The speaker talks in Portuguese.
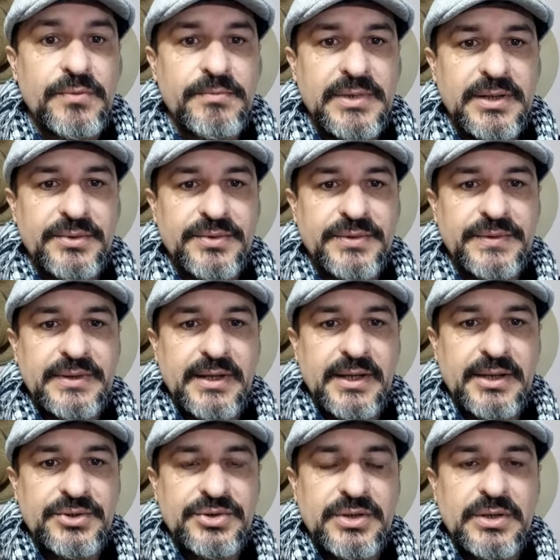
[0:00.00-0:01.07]
com menos
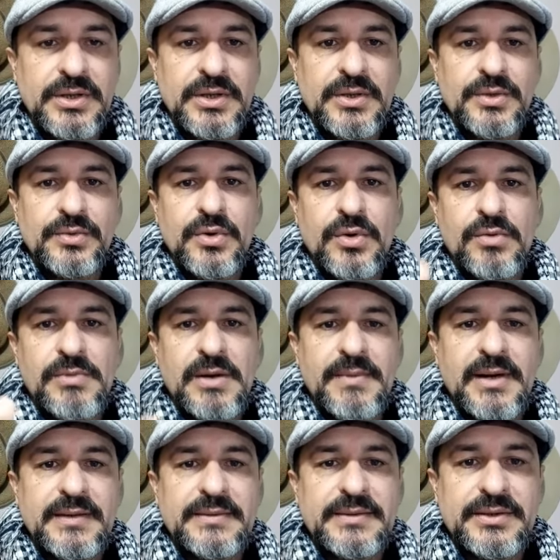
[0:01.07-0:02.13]
7, com uma
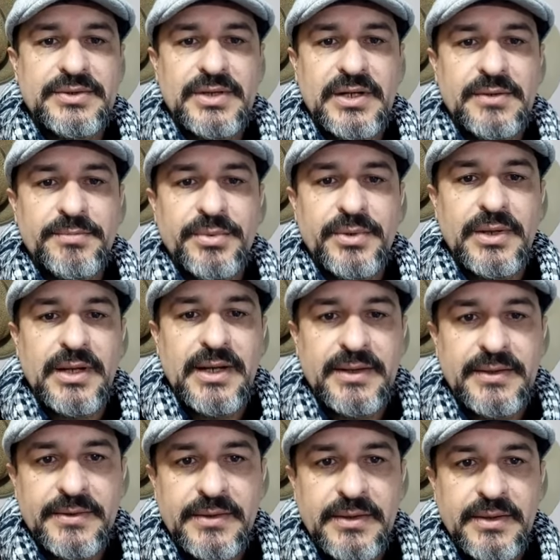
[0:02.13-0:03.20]
massa de ar
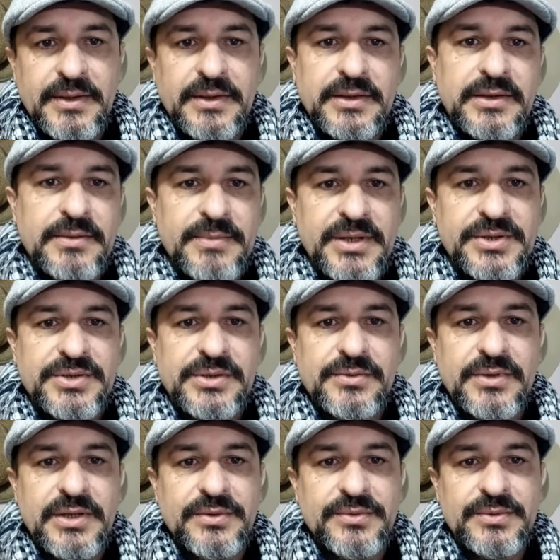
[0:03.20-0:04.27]
polar,
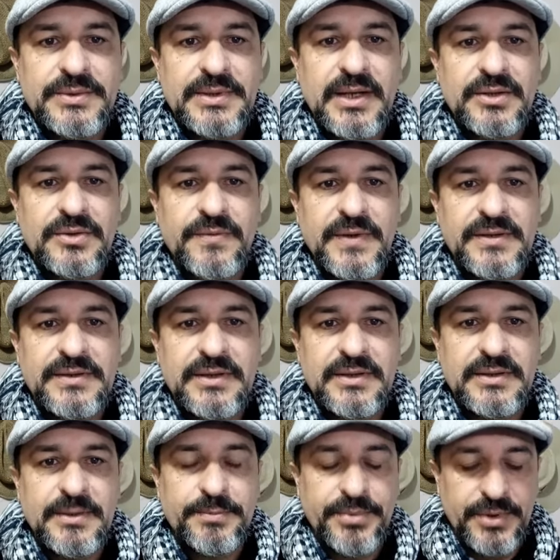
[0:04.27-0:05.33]
imagina o resultado que vai
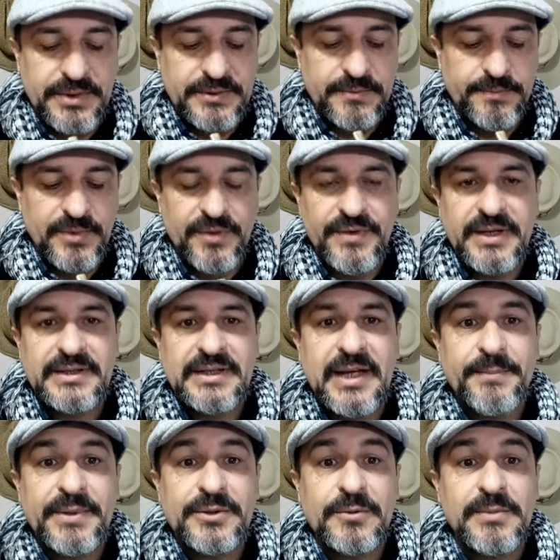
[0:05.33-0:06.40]
ser depois. Não vai
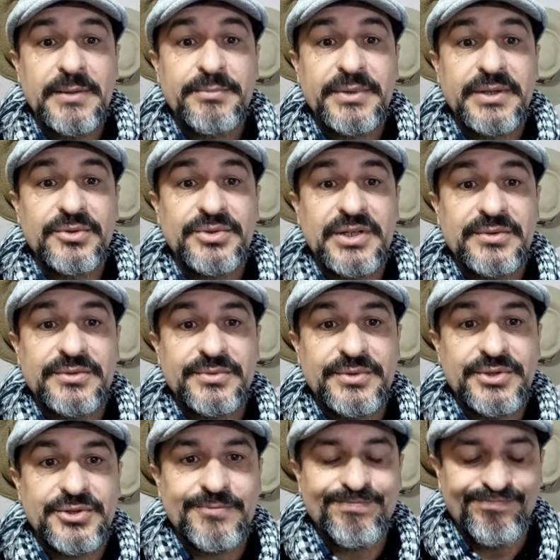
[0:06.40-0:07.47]
dar para tomar banho de
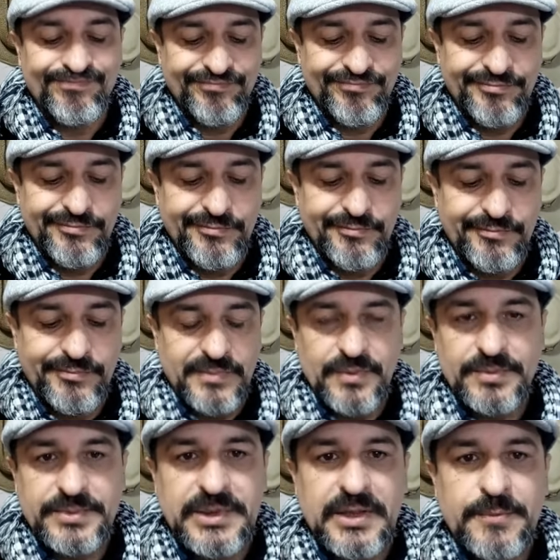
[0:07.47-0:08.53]
açude.
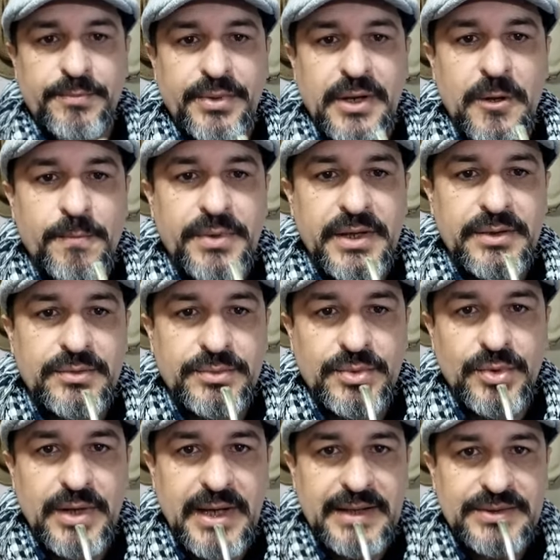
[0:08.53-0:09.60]
Vamos ter que pular o banho
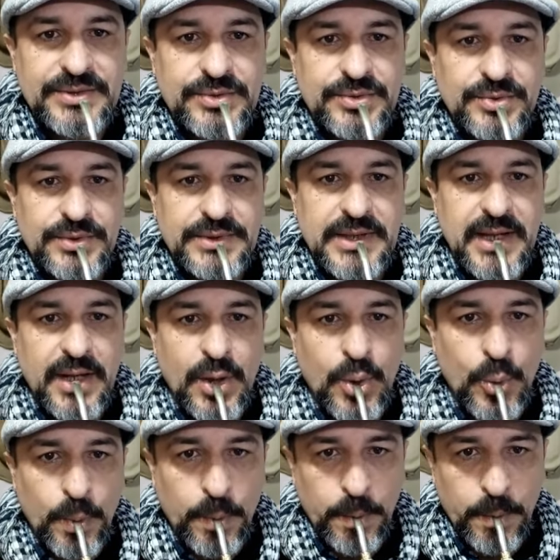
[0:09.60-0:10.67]
do açude.